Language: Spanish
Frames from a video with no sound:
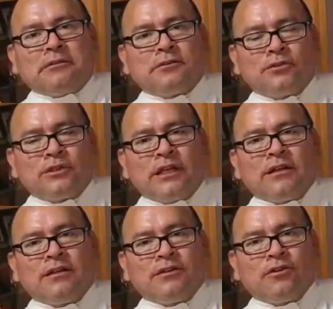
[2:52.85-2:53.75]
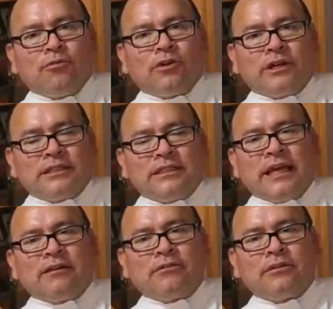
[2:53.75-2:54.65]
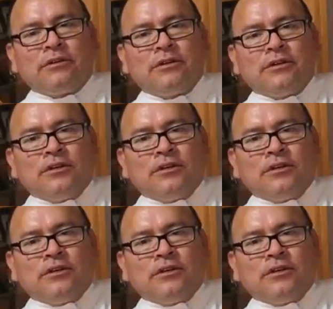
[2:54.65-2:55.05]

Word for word: nuestro ser como cristianos.